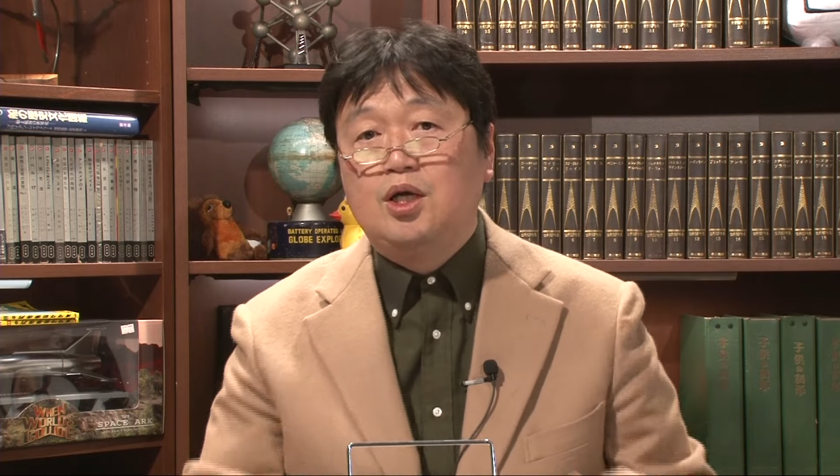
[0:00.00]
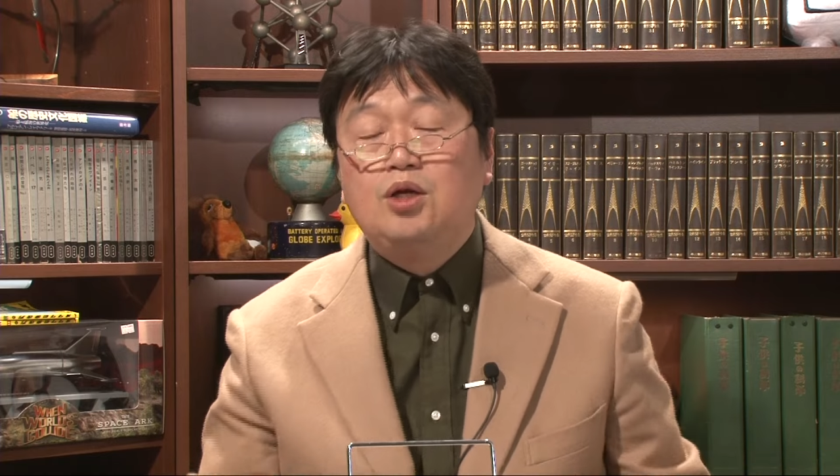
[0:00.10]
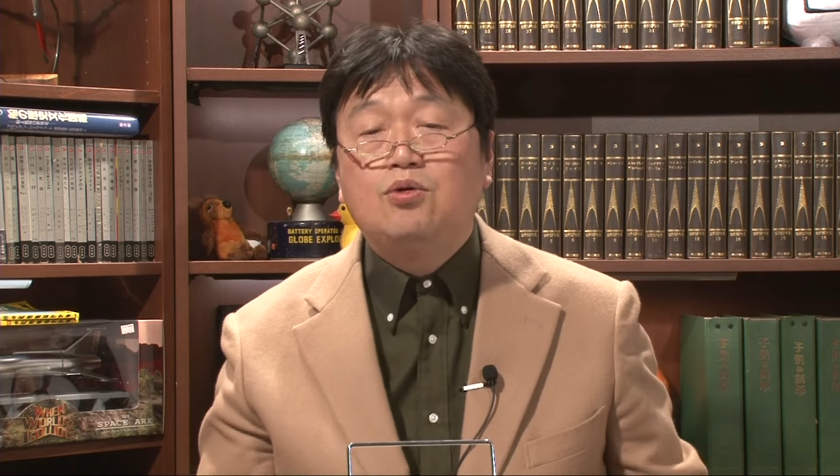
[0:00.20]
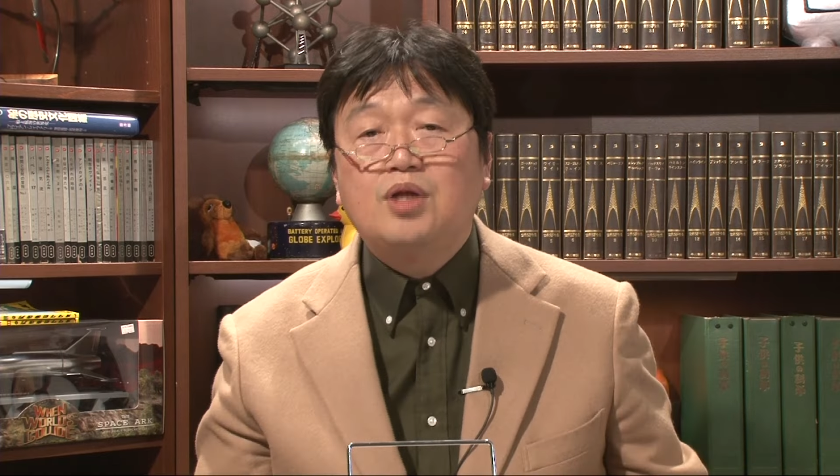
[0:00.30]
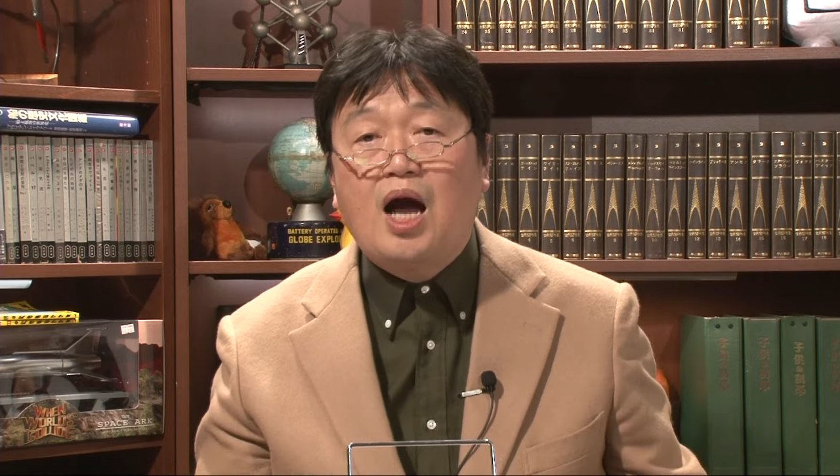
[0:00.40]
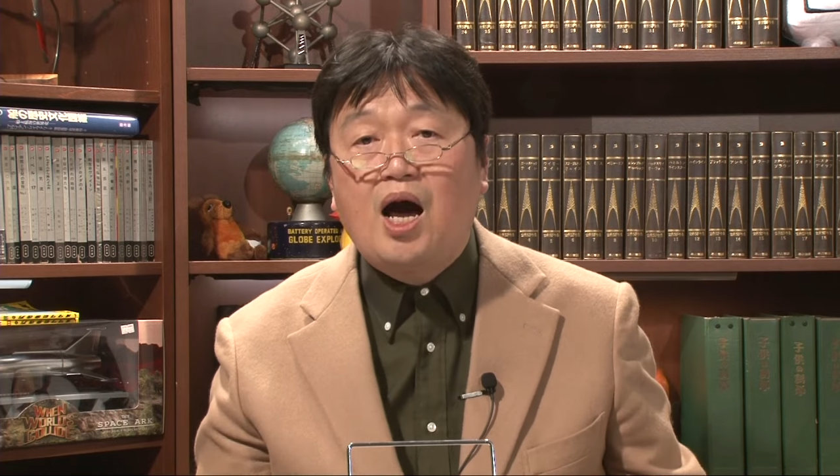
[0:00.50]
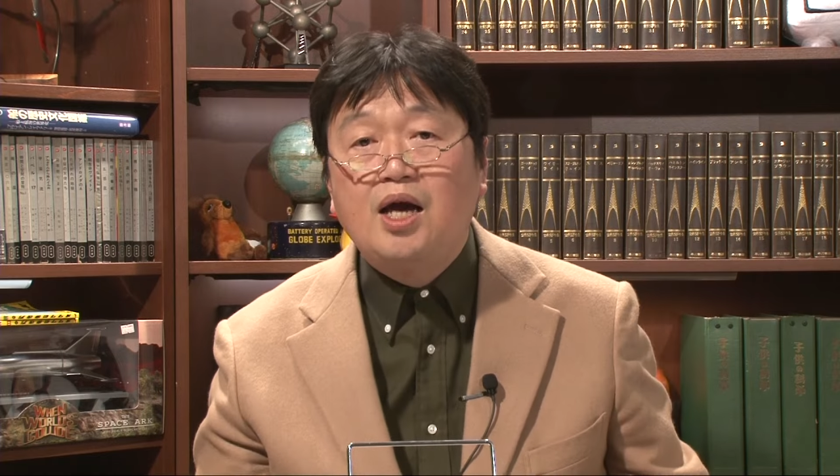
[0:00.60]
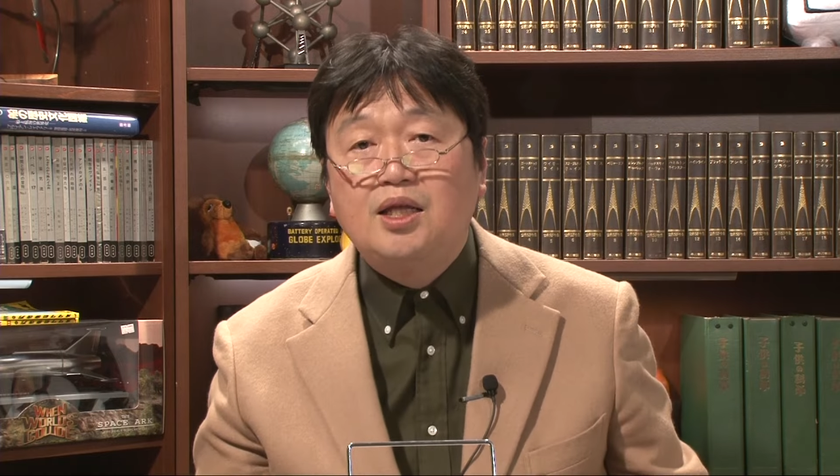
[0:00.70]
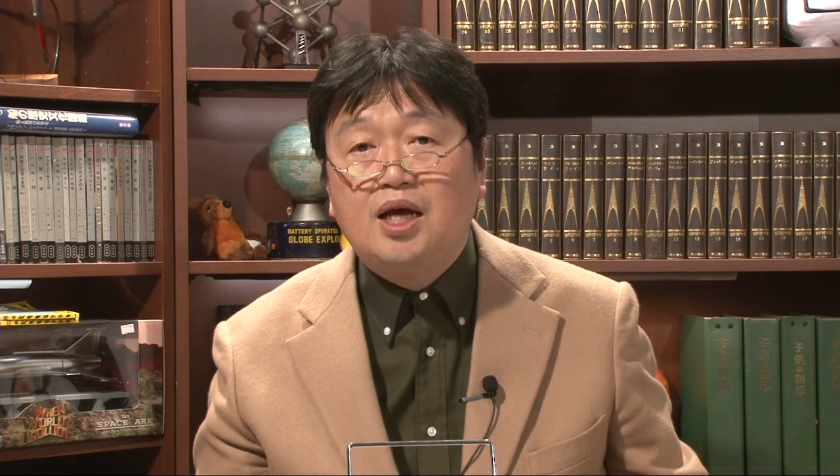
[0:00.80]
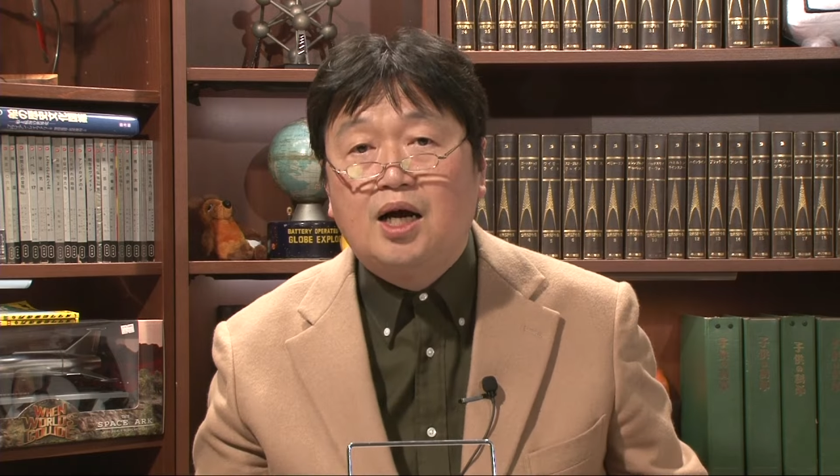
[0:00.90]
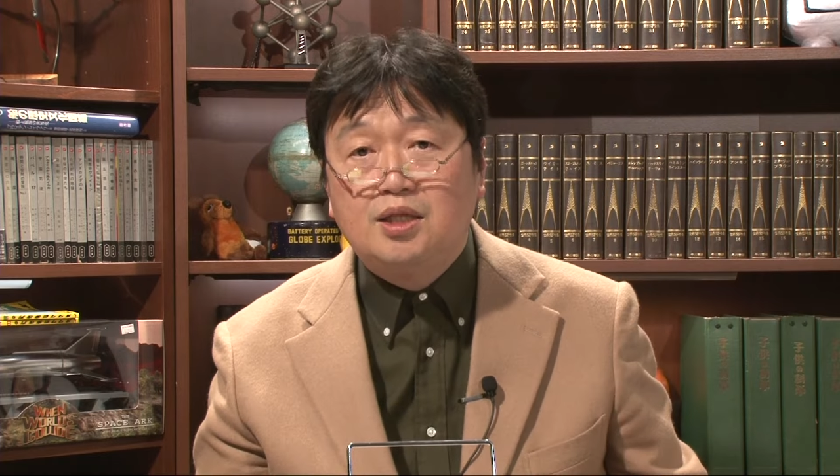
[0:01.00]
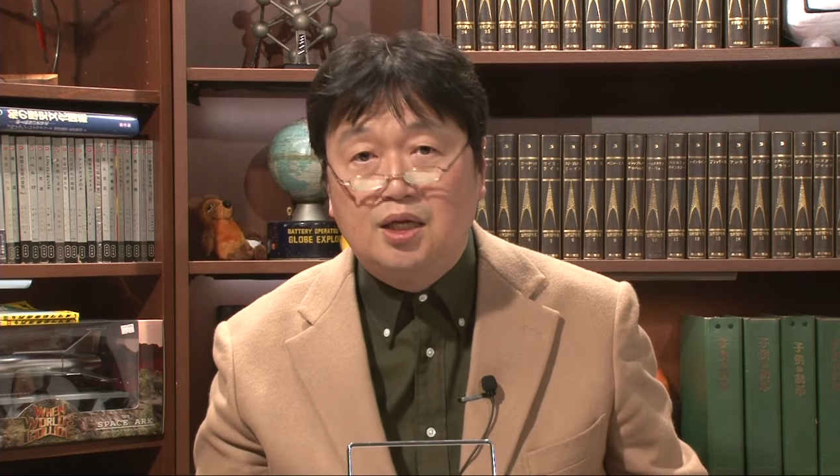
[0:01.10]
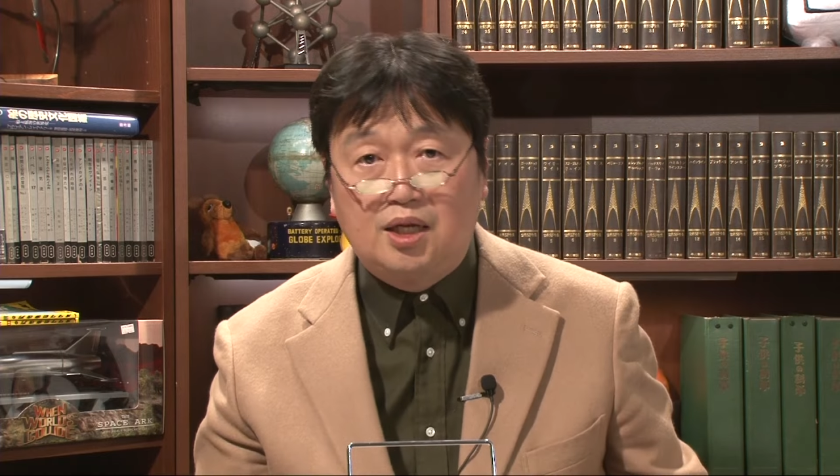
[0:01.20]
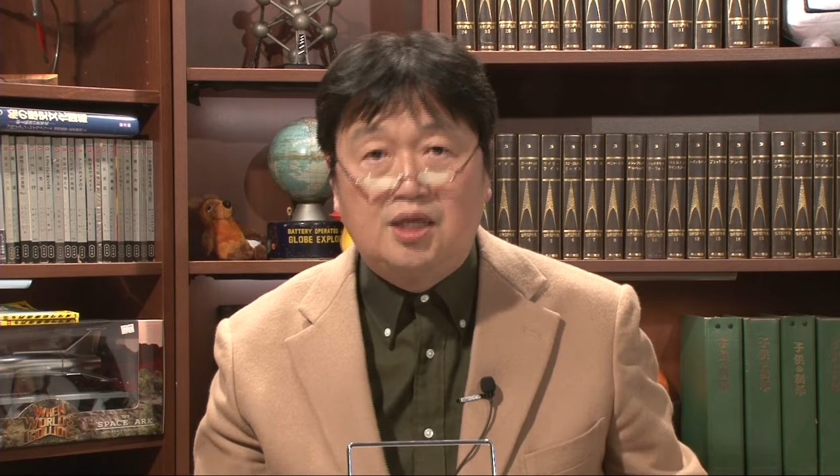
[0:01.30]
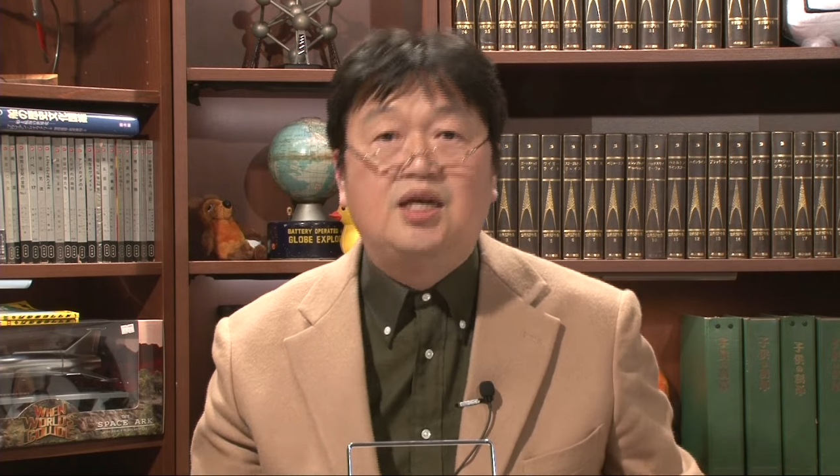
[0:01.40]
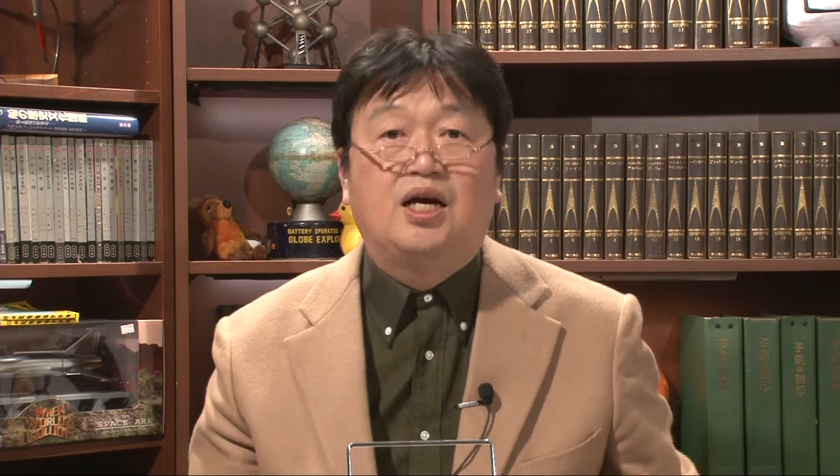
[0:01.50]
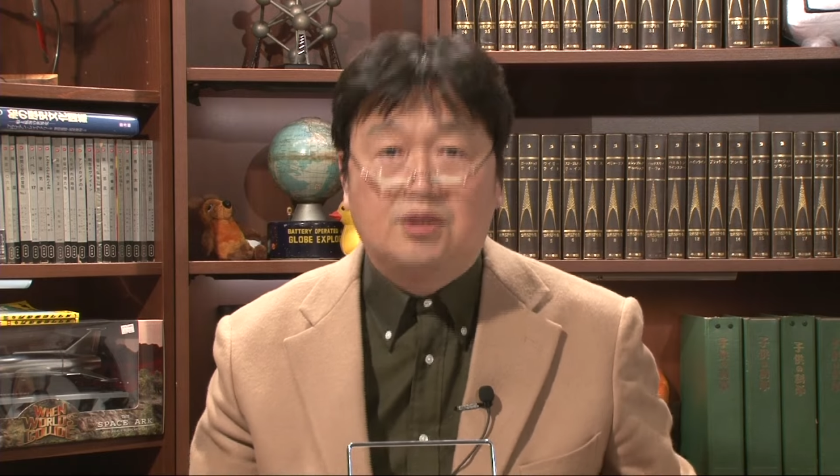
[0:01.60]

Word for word: いろんなアイデアが出てきや